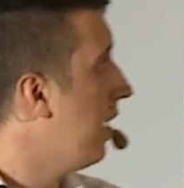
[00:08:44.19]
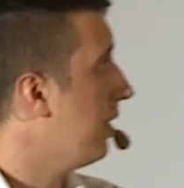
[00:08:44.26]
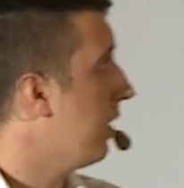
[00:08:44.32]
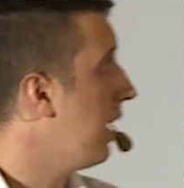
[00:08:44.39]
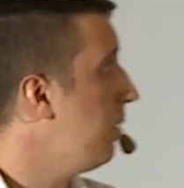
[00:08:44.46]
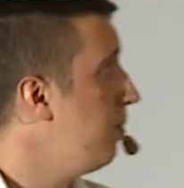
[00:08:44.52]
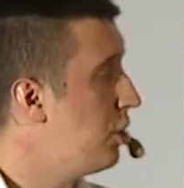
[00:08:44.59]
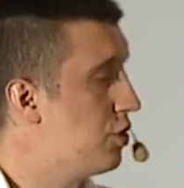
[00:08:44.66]

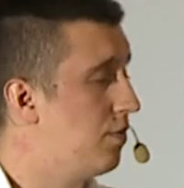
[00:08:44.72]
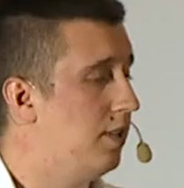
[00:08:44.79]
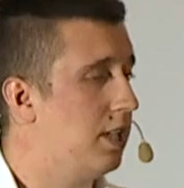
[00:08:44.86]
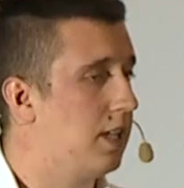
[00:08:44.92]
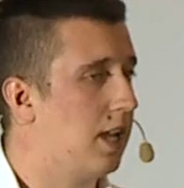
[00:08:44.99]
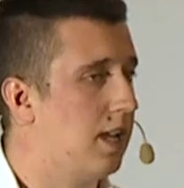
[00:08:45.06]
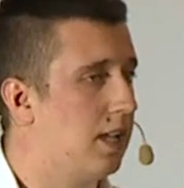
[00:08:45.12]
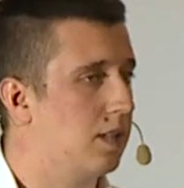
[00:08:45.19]
На имидж
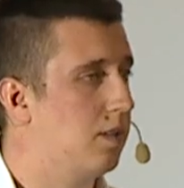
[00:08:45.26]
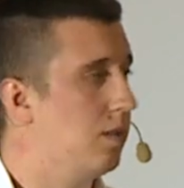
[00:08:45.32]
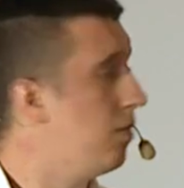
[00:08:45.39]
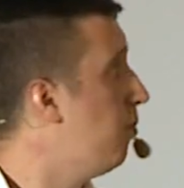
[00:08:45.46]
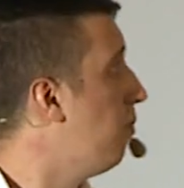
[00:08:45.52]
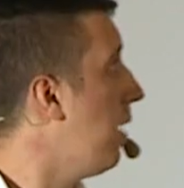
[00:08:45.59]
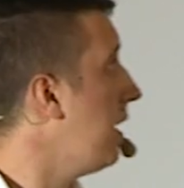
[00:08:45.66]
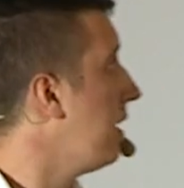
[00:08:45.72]
влияет
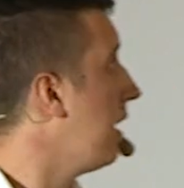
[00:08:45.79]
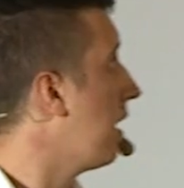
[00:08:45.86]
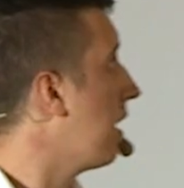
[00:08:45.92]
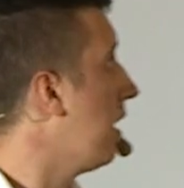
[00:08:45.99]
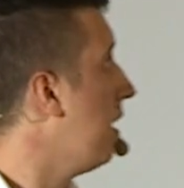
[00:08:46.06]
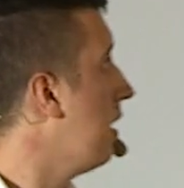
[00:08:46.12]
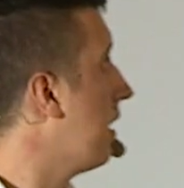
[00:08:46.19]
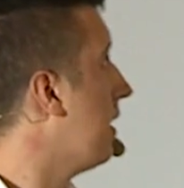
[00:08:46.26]

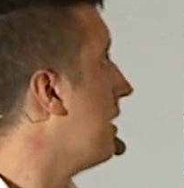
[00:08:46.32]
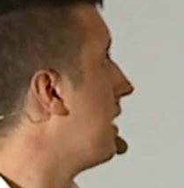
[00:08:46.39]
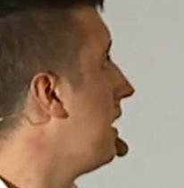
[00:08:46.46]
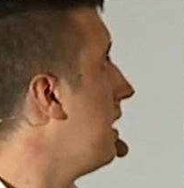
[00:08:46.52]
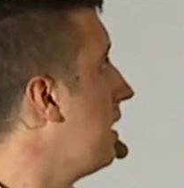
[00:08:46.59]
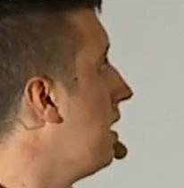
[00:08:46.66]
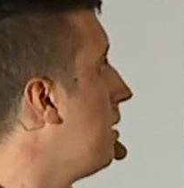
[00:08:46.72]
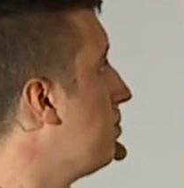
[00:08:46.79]
баннерка,
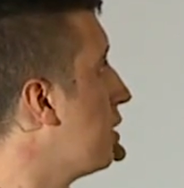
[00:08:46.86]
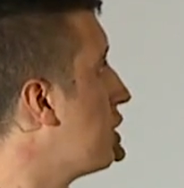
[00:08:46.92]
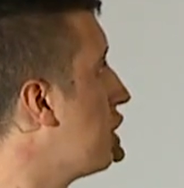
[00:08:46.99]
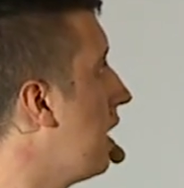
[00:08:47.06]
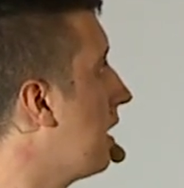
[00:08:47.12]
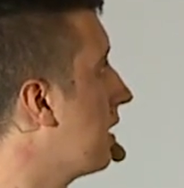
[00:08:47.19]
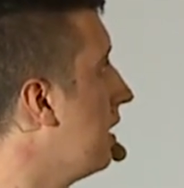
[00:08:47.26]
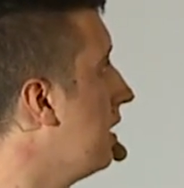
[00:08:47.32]
контентные
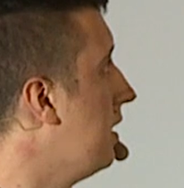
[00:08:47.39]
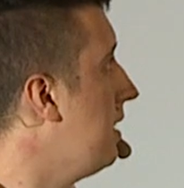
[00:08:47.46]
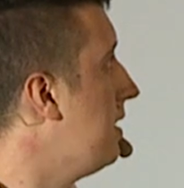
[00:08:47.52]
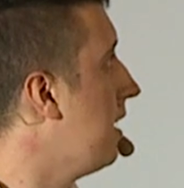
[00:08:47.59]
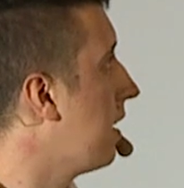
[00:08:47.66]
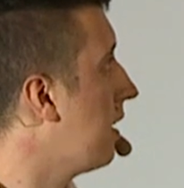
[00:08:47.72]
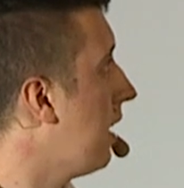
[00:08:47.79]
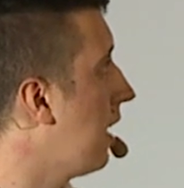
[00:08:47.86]
площадки,
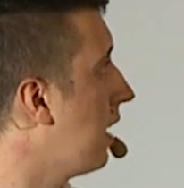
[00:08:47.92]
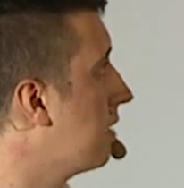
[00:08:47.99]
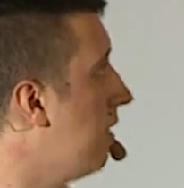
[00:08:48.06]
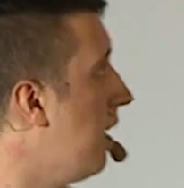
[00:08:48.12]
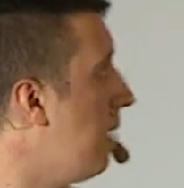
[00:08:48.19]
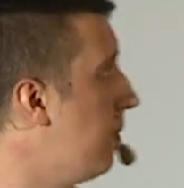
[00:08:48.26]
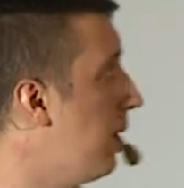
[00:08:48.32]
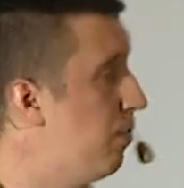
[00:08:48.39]
тизерная
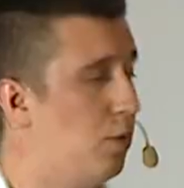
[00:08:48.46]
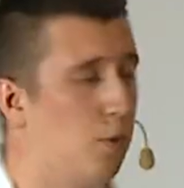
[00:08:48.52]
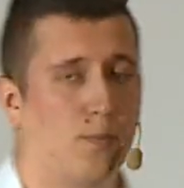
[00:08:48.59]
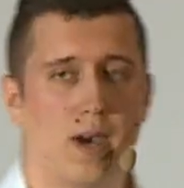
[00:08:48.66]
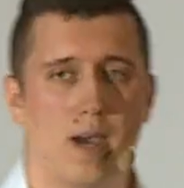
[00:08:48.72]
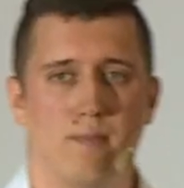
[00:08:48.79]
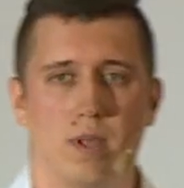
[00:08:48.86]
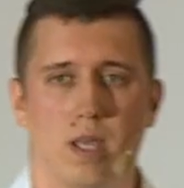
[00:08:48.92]
реклама,
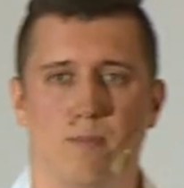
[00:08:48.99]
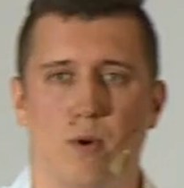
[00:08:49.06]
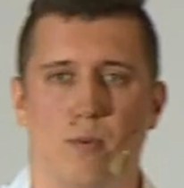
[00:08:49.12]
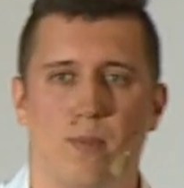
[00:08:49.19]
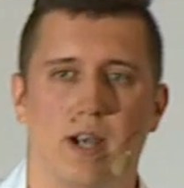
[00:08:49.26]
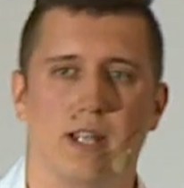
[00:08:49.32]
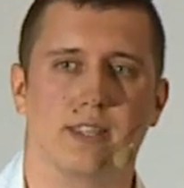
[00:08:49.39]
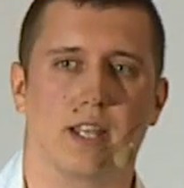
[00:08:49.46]
поп-ап и
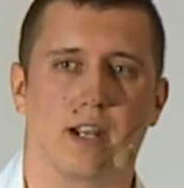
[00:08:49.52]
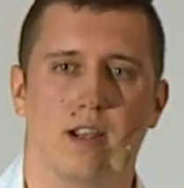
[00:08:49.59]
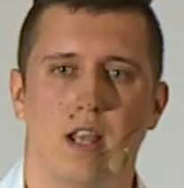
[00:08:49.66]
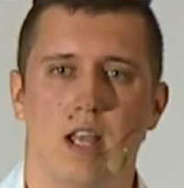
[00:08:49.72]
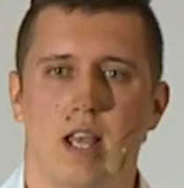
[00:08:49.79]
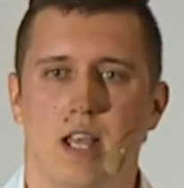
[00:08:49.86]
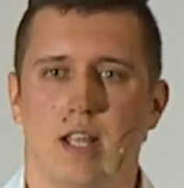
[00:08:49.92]
поп-андер.